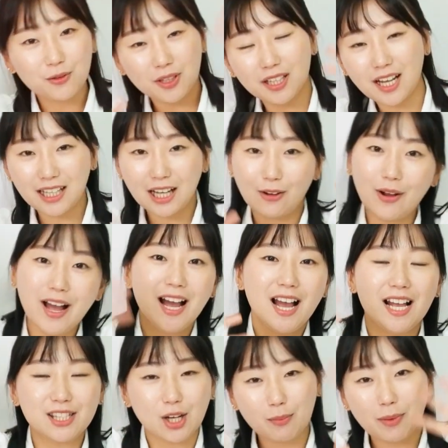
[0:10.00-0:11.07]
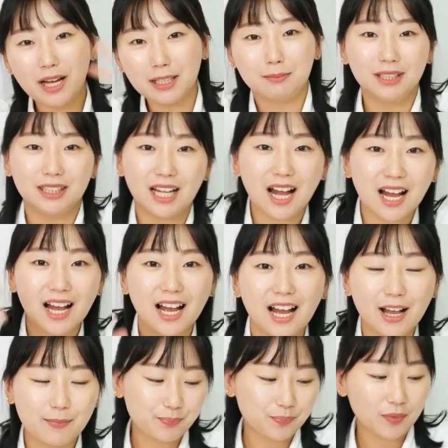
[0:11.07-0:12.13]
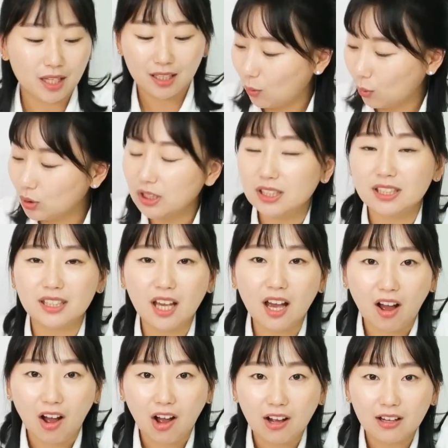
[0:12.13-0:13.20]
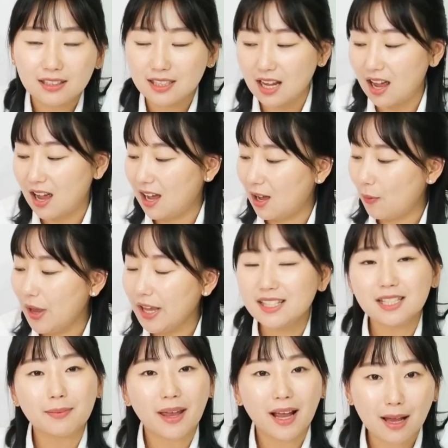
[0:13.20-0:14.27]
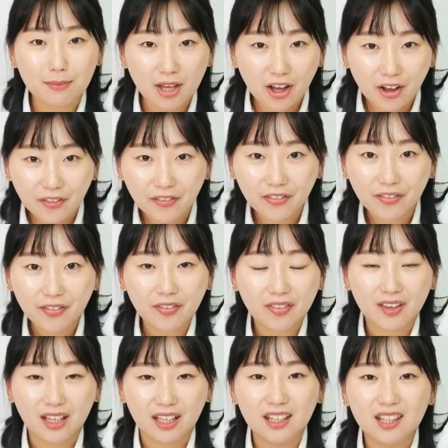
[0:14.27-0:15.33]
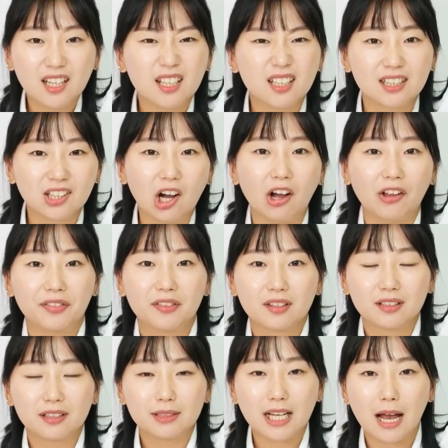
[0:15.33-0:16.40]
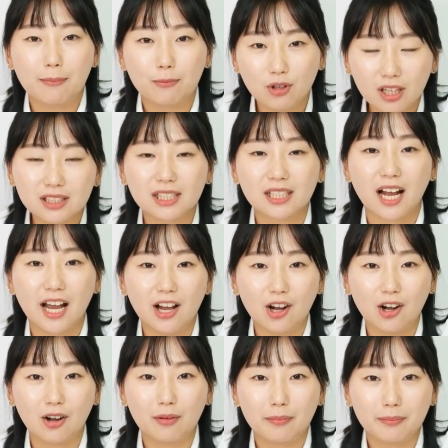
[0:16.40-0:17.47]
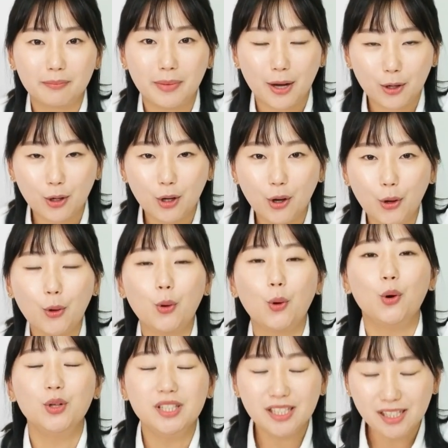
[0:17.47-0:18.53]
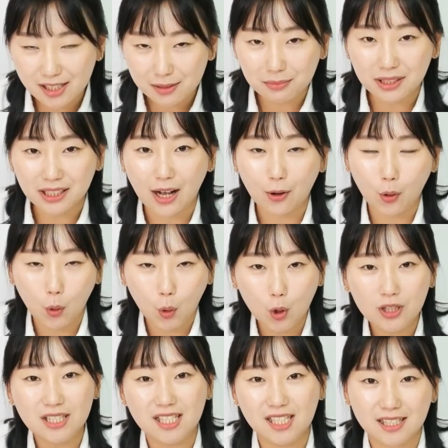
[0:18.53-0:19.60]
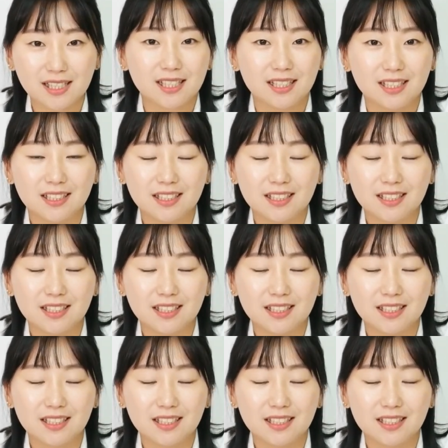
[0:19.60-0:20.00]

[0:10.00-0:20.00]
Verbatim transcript: 요리다나와 정발입니다 오늘은요 자 횟집에 가면 있는 그것 자 무엇일까요 바로 콘치즈입니다 콘치즈